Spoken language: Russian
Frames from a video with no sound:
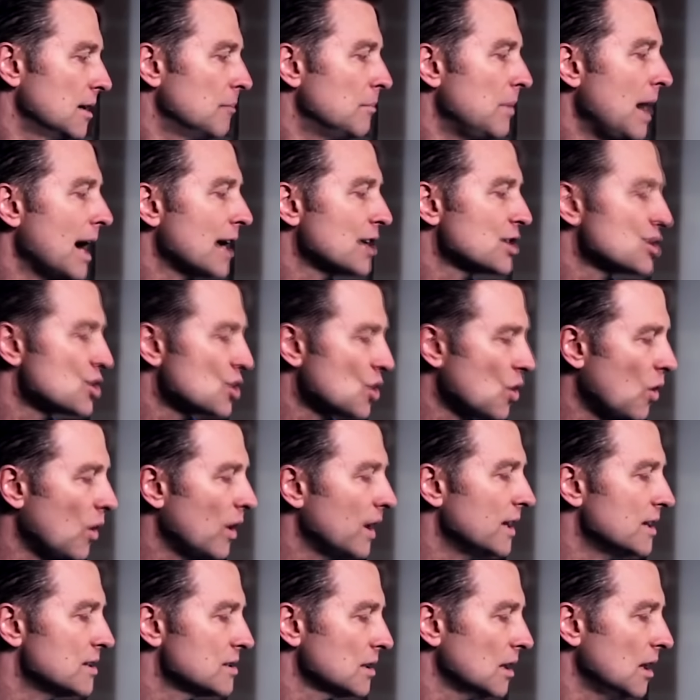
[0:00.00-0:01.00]
В
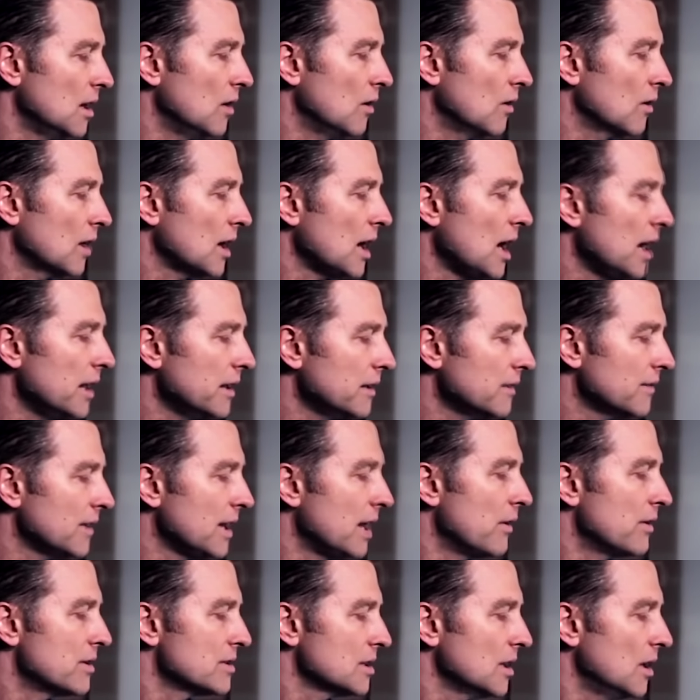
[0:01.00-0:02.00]
китайской и цветной капусте
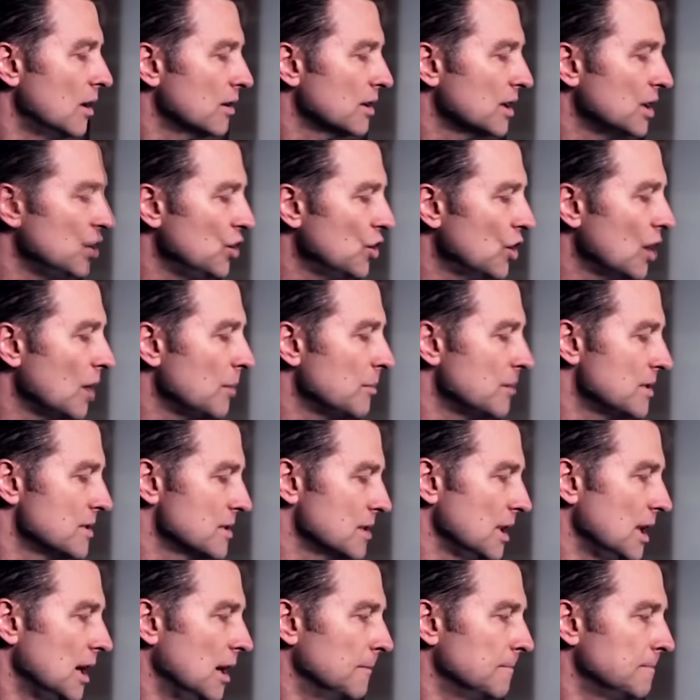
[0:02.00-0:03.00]
тоже мало, в
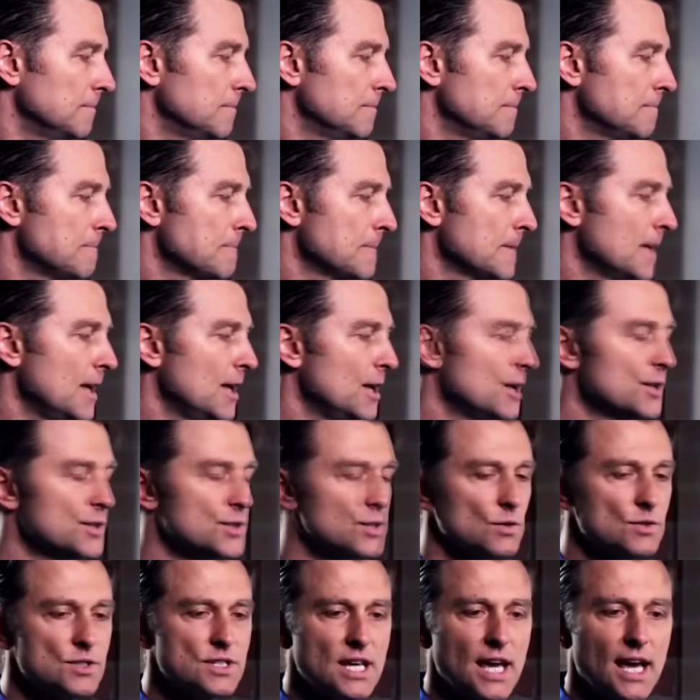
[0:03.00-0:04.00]
огурцах мало.
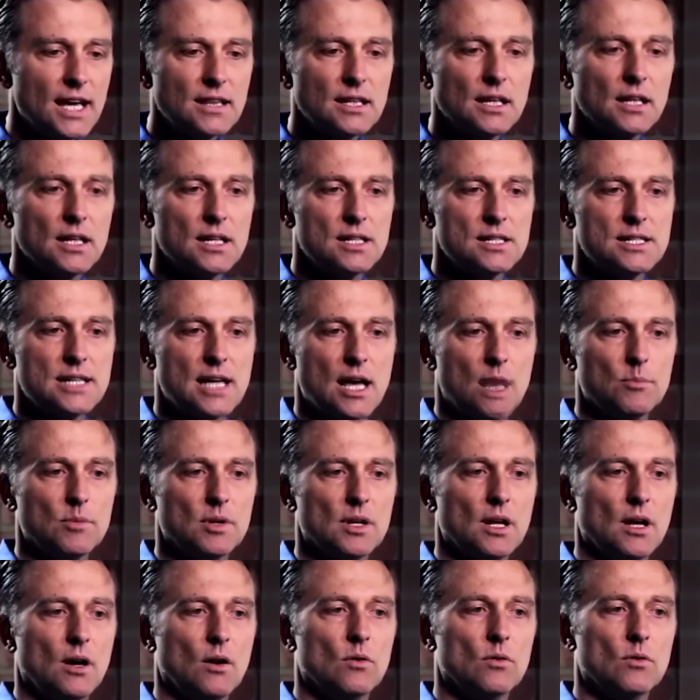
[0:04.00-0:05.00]
Возьмите этот
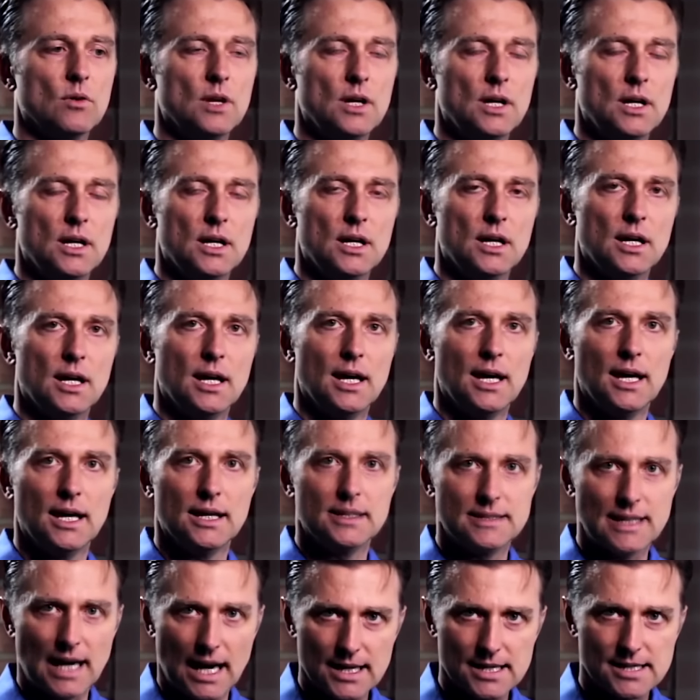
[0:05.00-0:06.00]
список по ссылке,
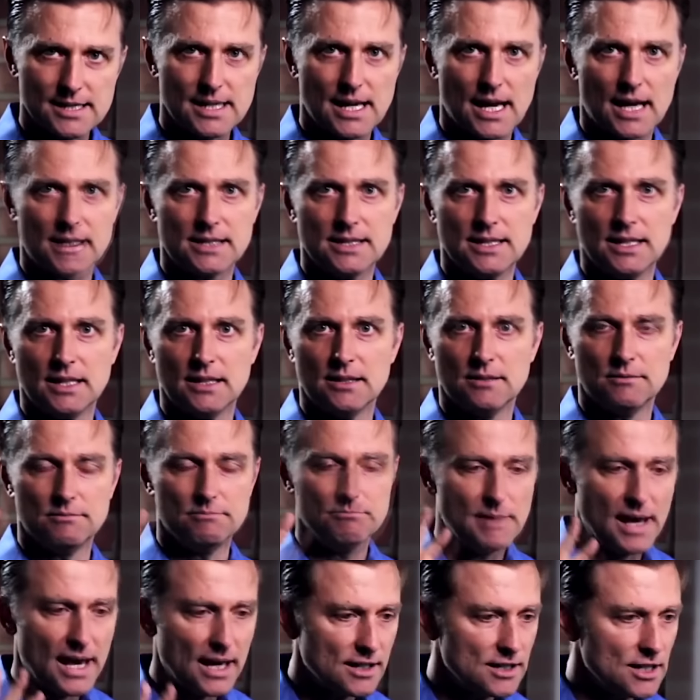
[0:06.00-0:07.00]
разберите
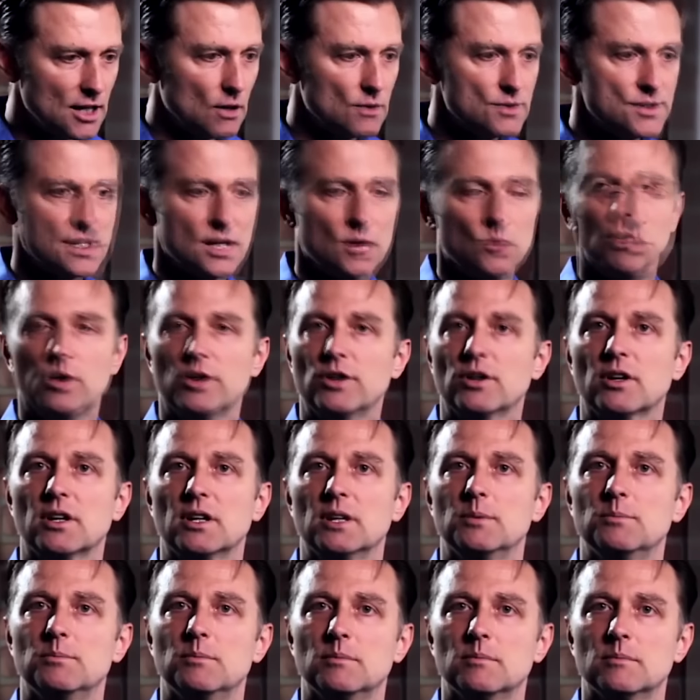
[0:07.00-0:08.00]
его, отметьте
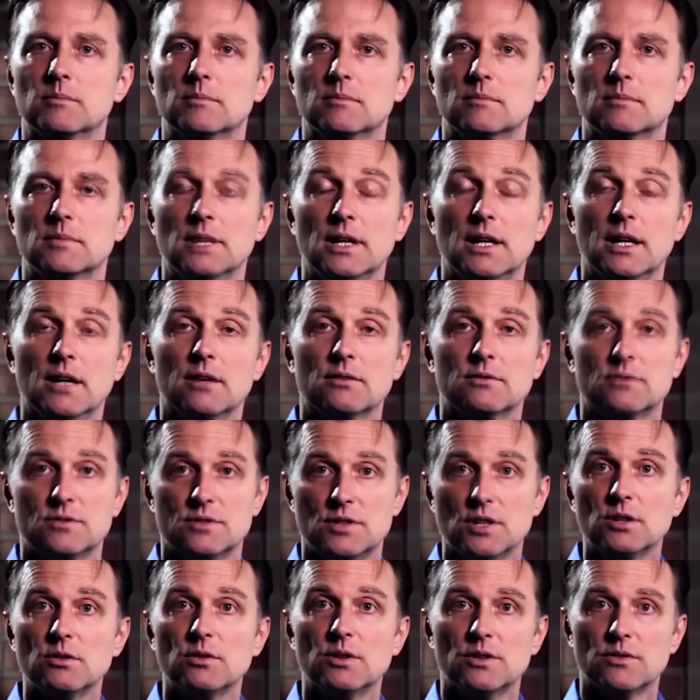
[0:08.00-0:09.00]
все, что вам нужно
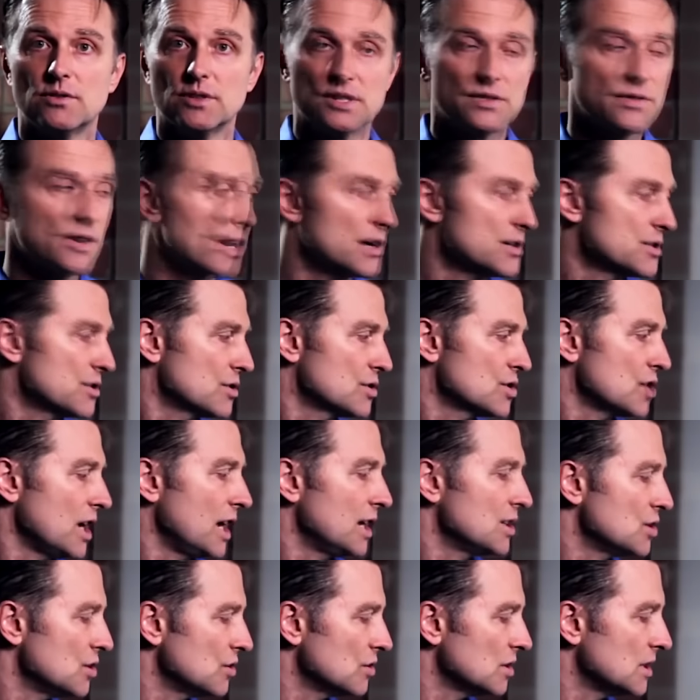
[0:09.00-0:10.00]
сделать, чтобы
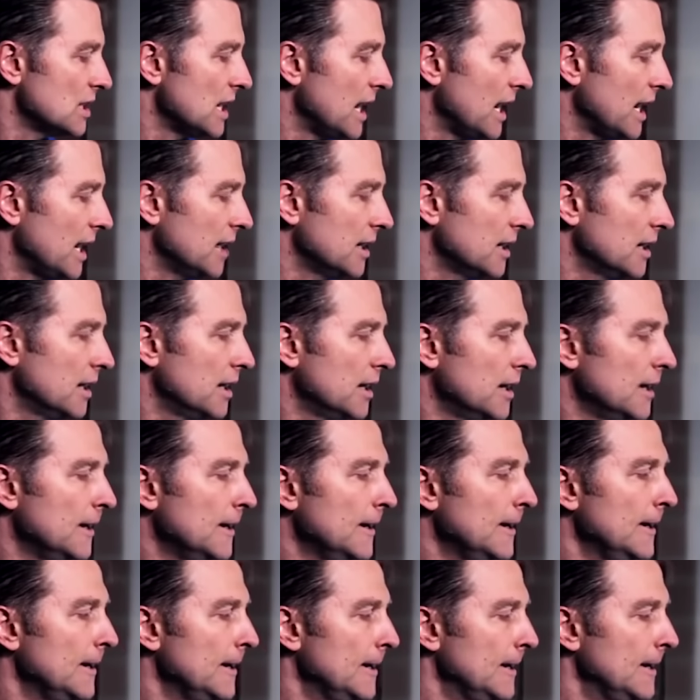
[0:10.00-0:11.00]
поменять диету.
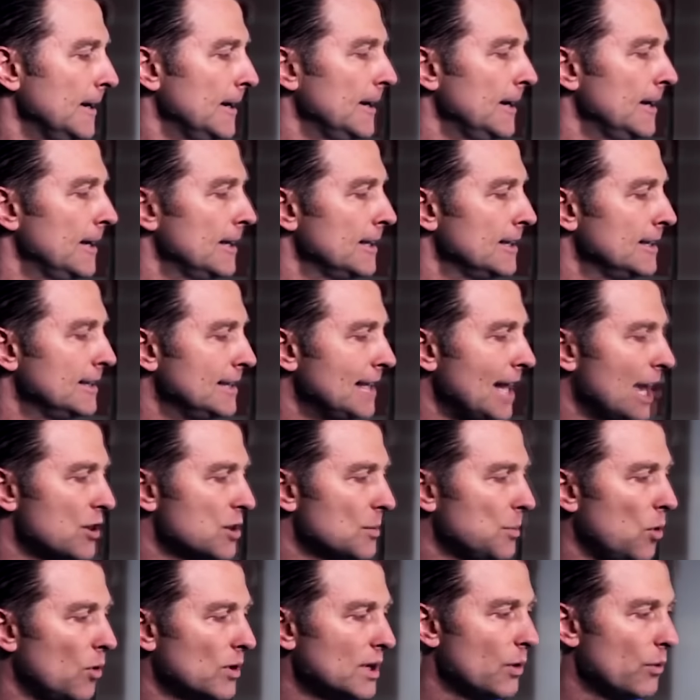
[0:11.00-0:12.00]

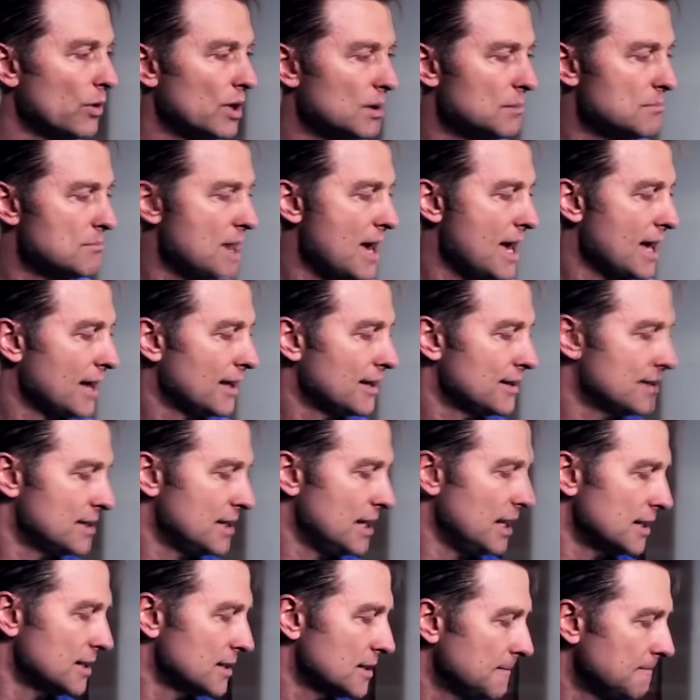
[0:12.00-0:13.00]
Вот что я хочу
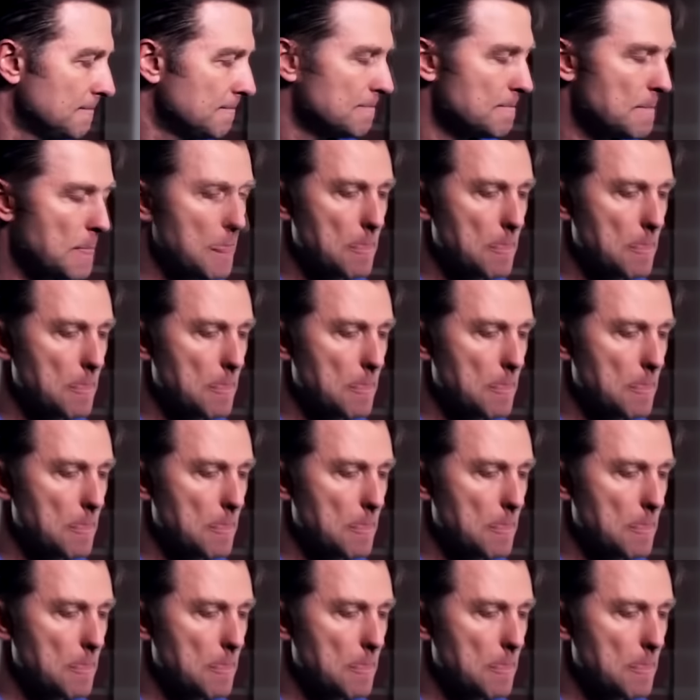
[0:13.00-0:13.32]
сказать.